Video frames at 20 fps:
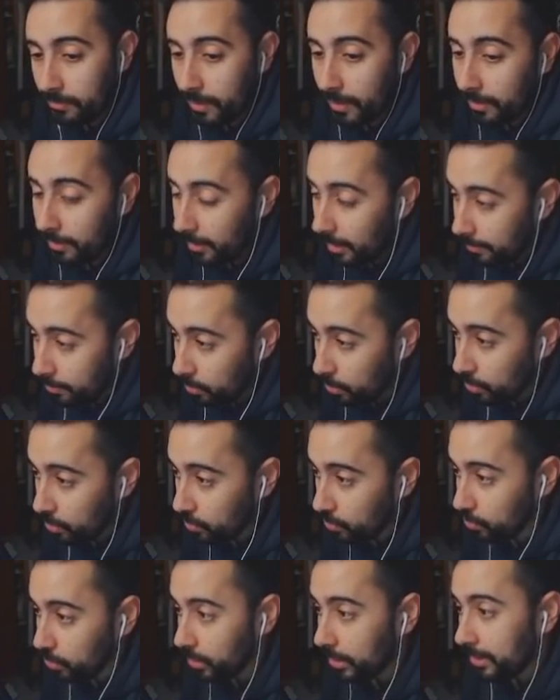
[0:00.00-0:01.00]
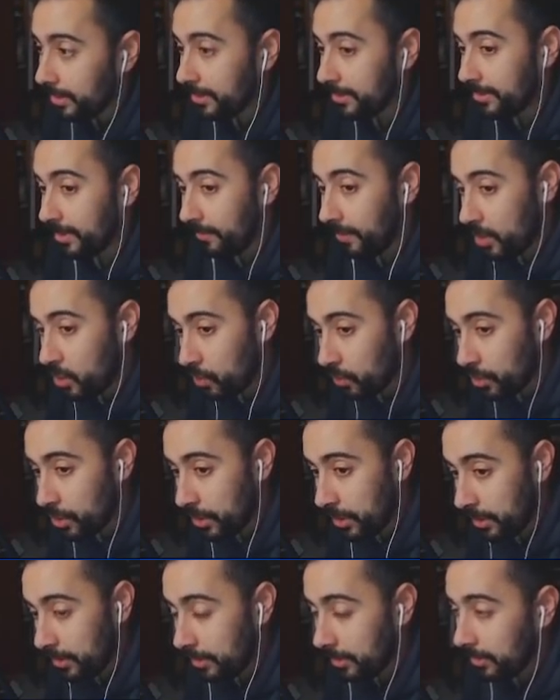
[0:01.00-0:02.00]
Là pour le coup, ça va
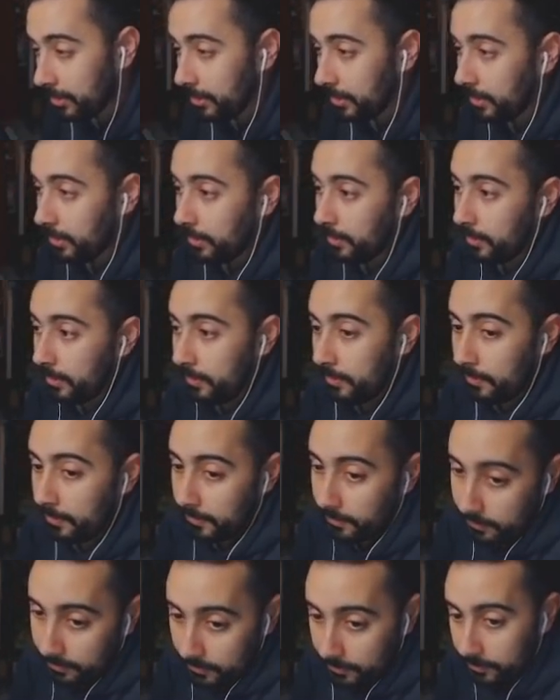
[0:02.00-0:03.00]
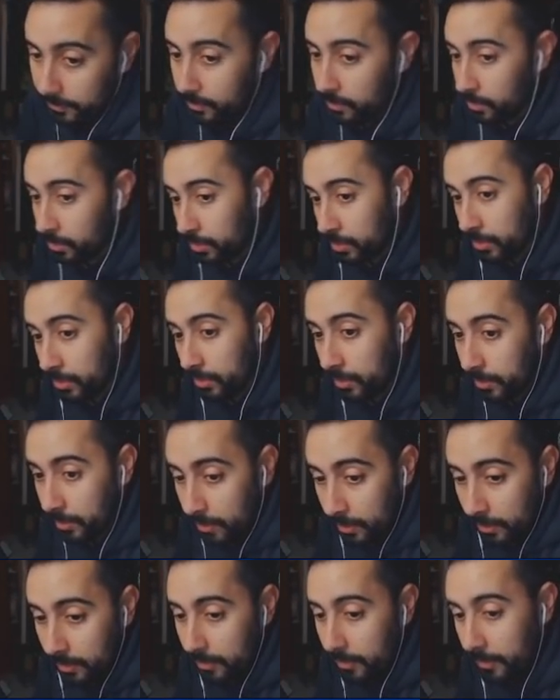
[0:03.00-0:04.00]
changer. Euh, donc,
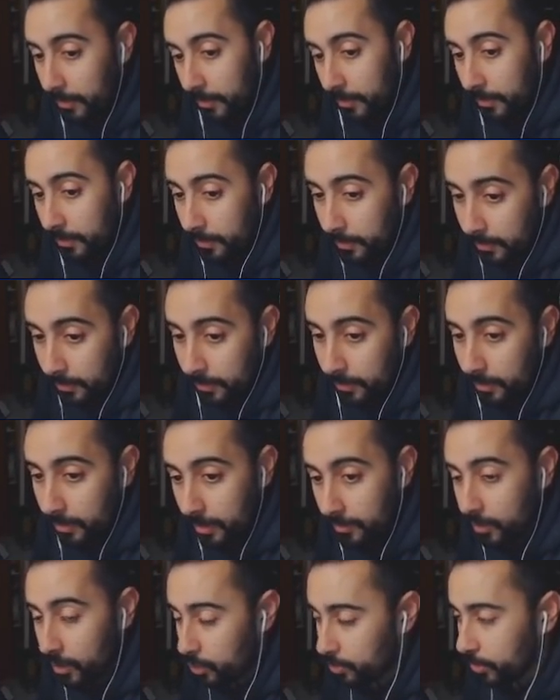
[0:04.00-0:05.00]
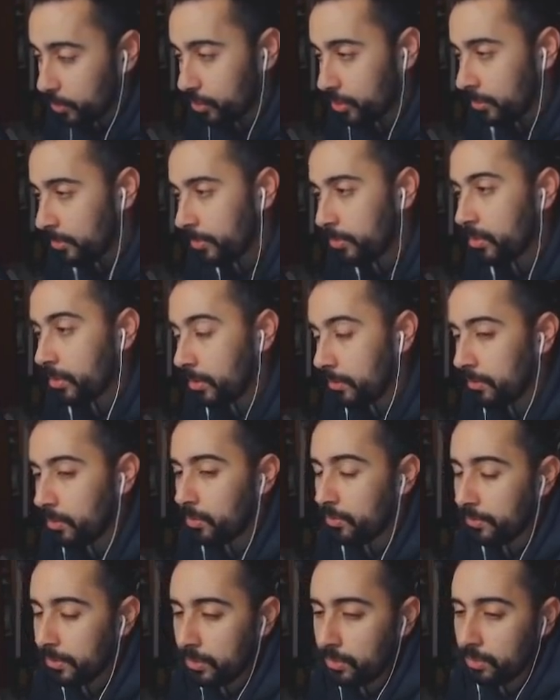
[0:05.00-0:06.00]
euh, Je pense quand même que
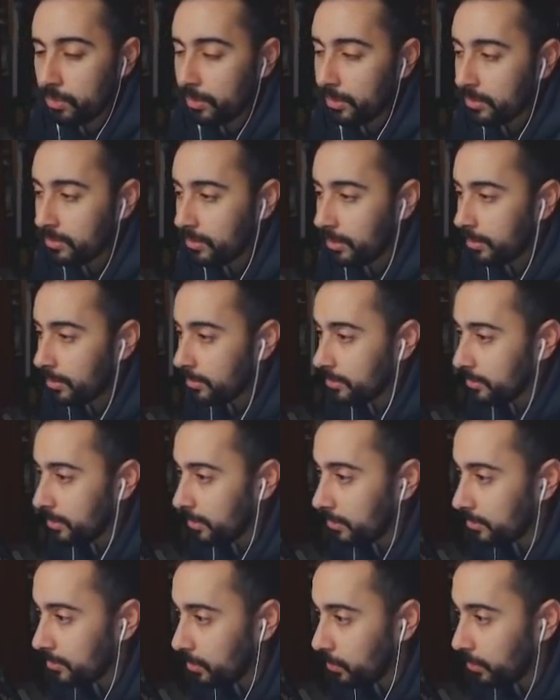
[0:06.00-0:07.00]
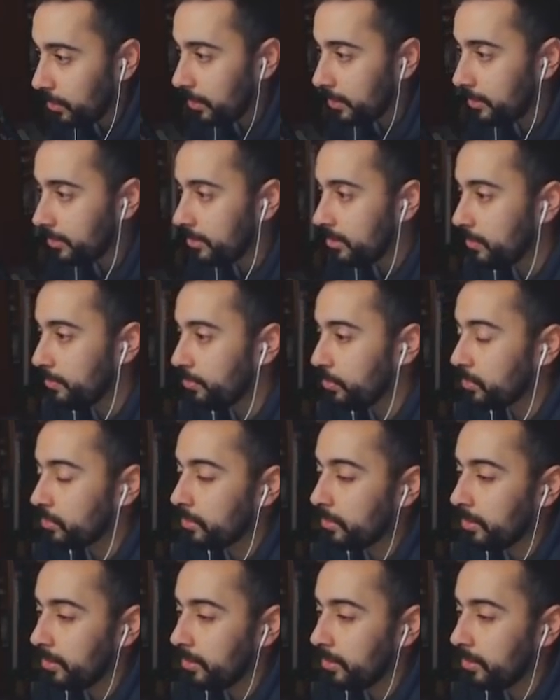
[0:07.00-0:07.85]
Rival V2, avec sa, sa, hotline à 10%,